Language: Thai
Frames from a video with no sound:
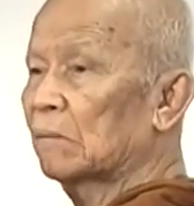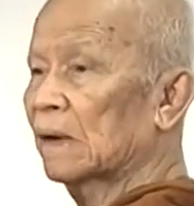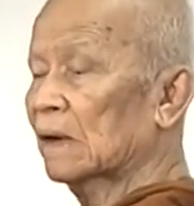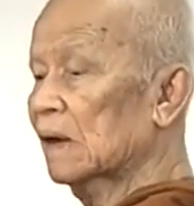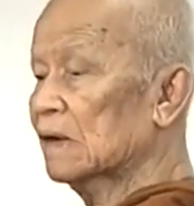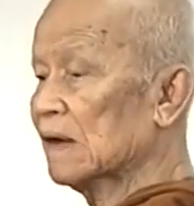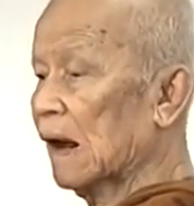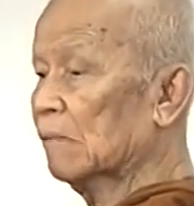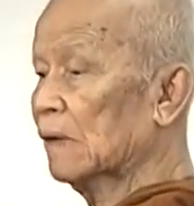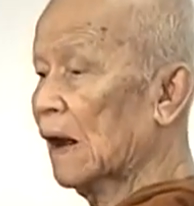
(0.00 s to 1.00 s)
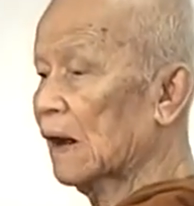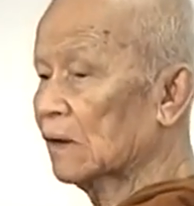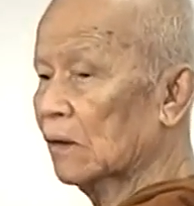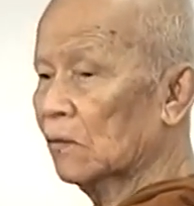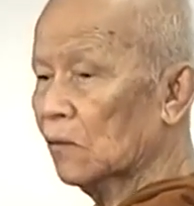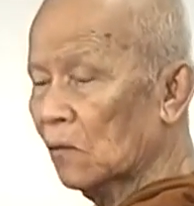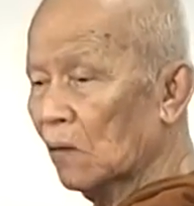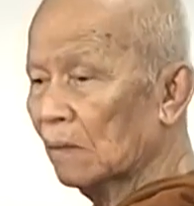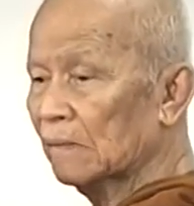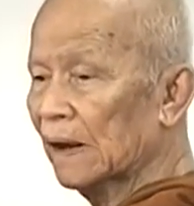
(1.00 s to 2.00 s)
เป็นเงินสามล้าน ร
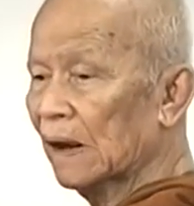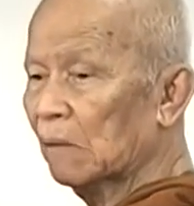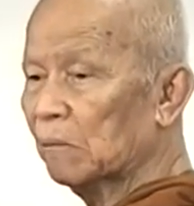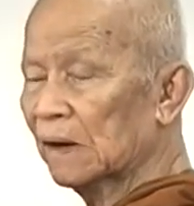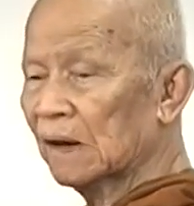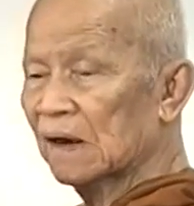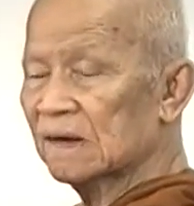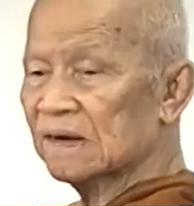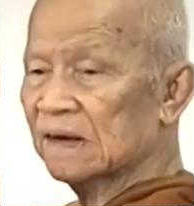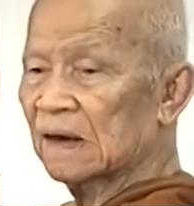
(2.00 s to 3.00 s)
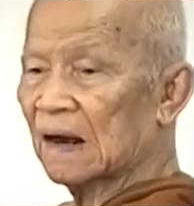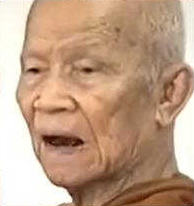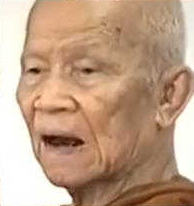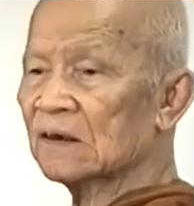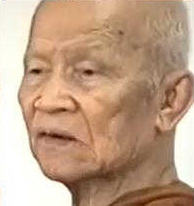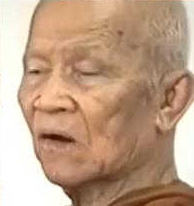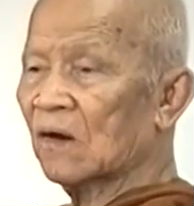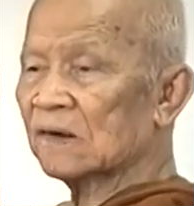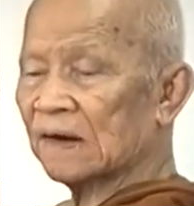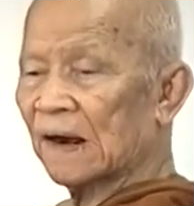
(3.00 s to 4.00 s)
วมแล้วเป็นเงินสี่ล้านสอ
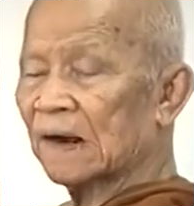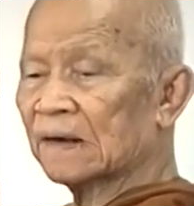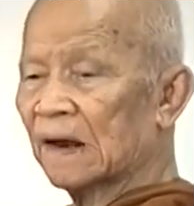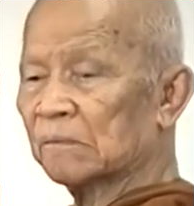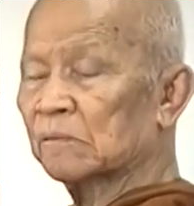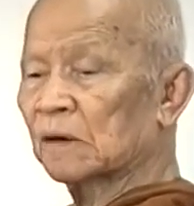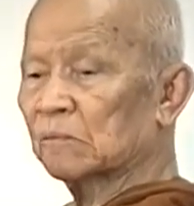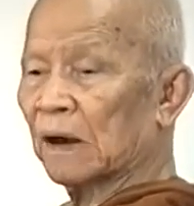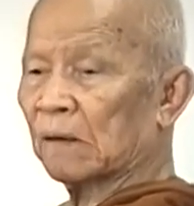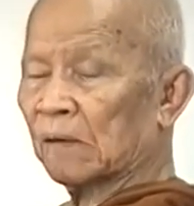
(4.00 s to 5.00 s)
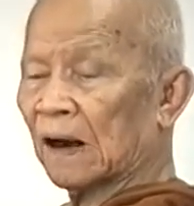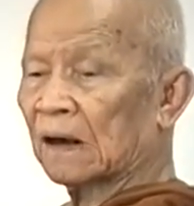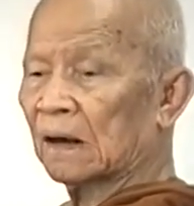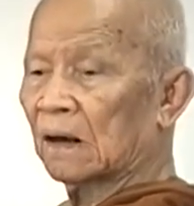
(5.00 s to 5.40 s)
งแสนเจ็ดหมื่นแปดพัน